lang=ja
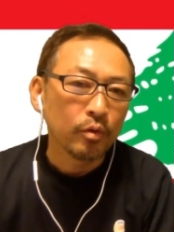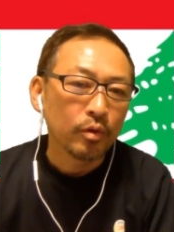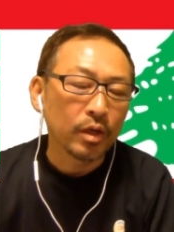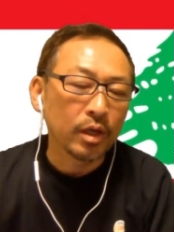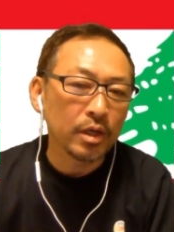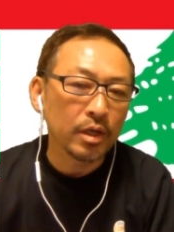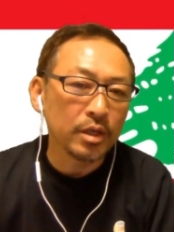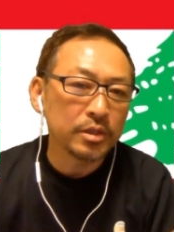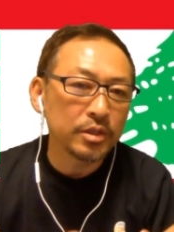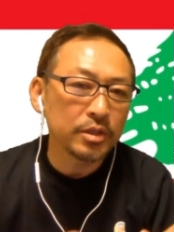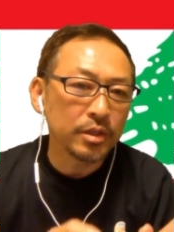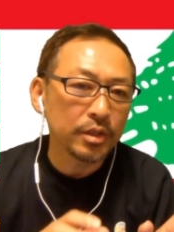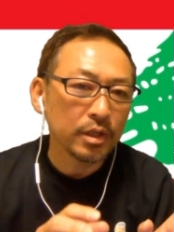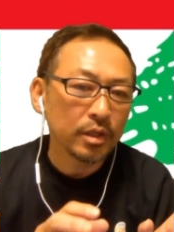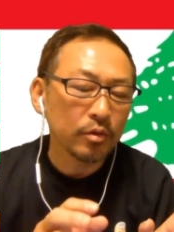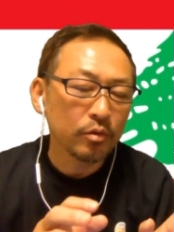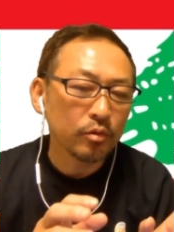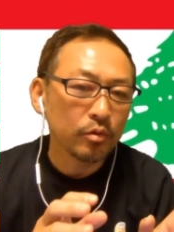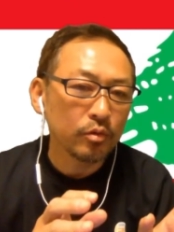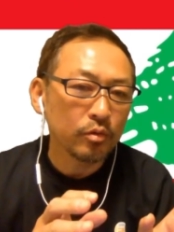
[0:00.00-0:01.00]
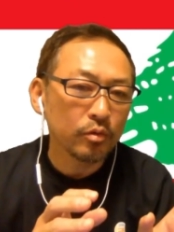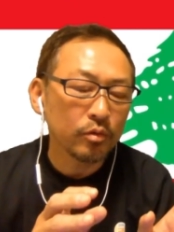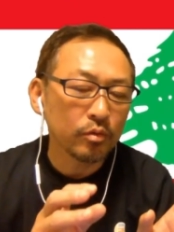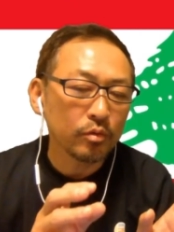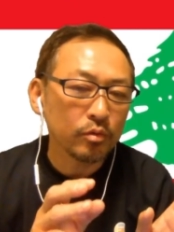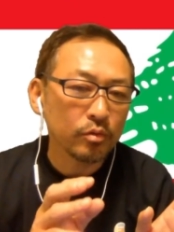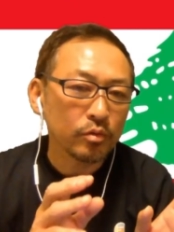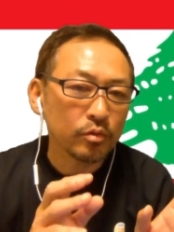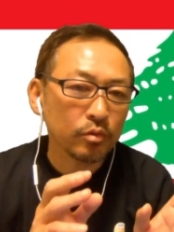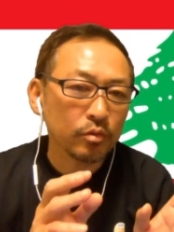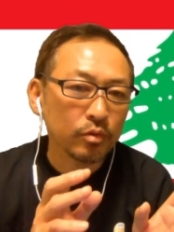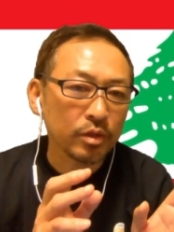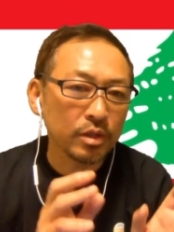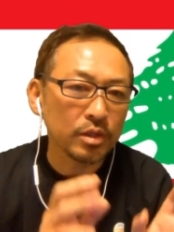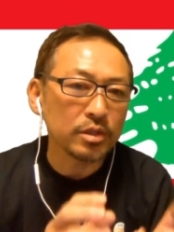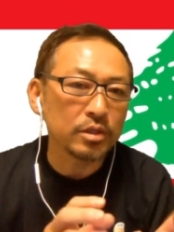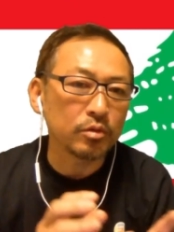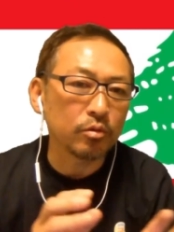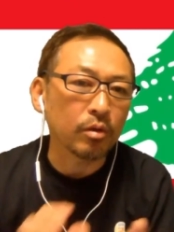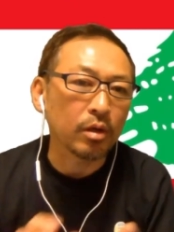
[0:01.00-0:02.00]
ナイジェリアのその
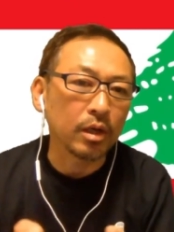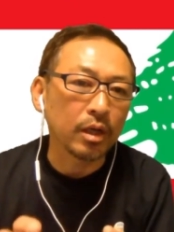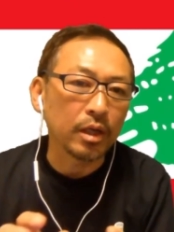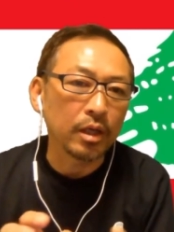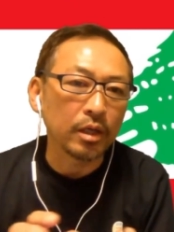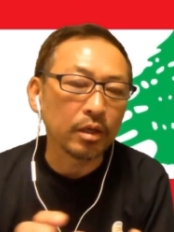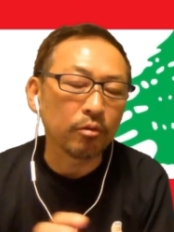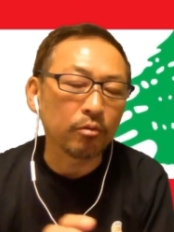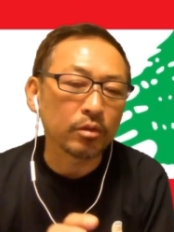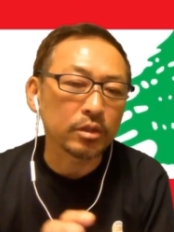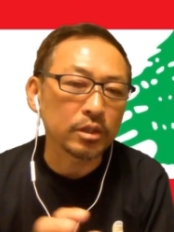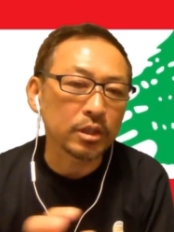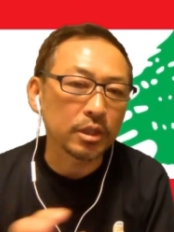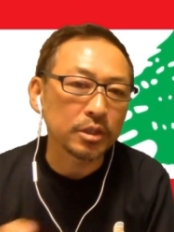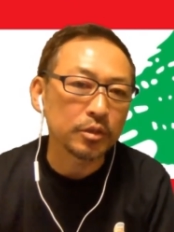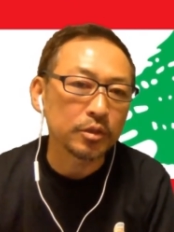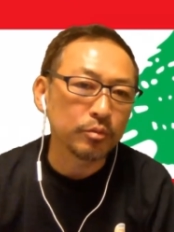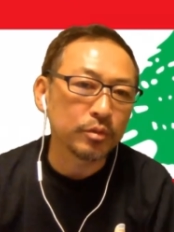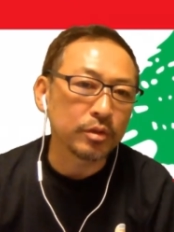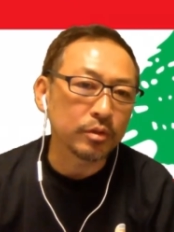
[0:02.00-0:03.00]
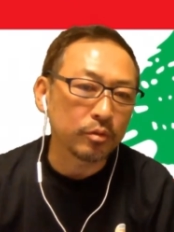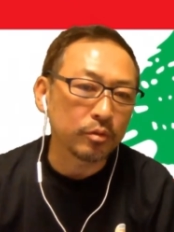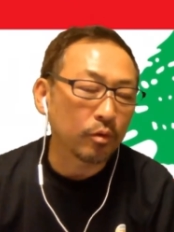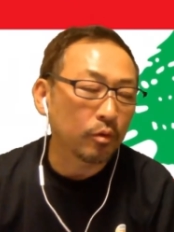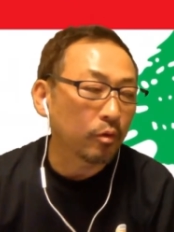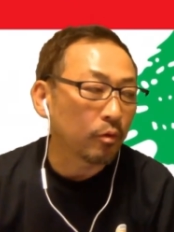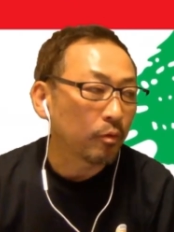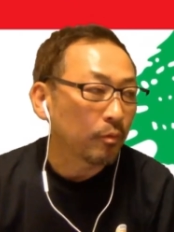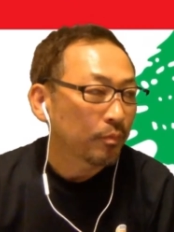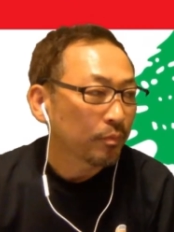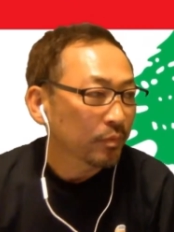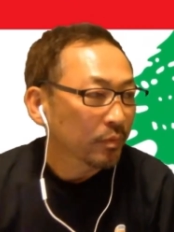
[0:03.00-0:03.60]
記事とかね、いろんな写真を見ると、